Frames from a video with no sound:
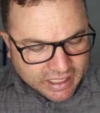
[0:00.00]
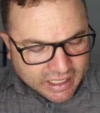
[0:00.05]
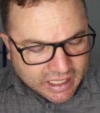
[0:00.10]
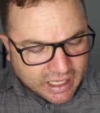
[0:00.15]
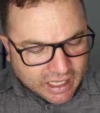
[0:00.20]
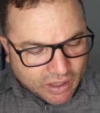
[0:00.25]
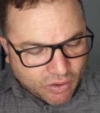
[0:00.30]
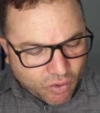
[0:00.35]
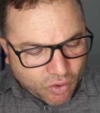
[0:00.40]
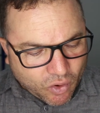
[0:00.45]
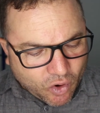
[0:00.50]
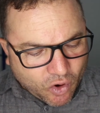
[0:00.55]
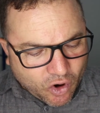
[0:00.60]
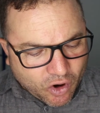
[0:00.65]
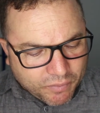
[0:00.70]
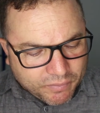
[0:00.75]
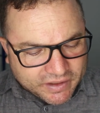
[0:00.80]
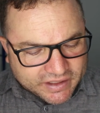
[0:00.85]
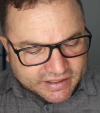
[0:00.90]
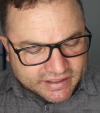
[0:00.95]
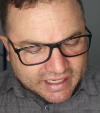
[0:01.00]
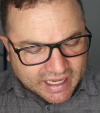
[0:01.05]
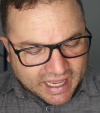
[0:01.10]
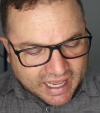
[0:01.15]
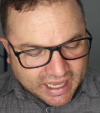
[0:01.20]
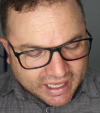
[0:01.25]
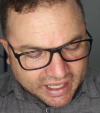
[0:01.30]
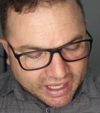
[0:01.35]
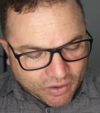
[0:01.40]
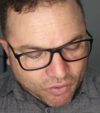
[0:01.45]
que, homens,
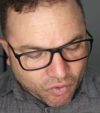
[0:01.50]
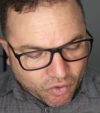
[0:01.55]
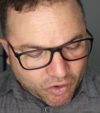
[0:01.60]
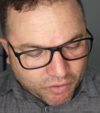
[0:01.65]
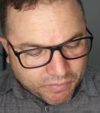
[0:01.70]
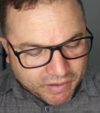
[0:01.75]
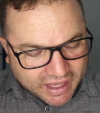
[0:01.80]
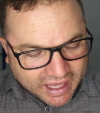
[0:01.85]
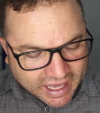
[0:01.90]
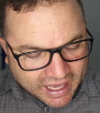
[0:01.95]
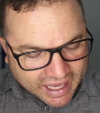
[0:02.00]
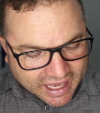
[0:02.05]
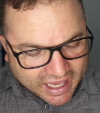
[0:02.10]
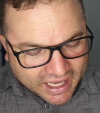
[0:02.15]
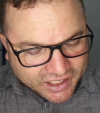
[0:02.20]
que homem é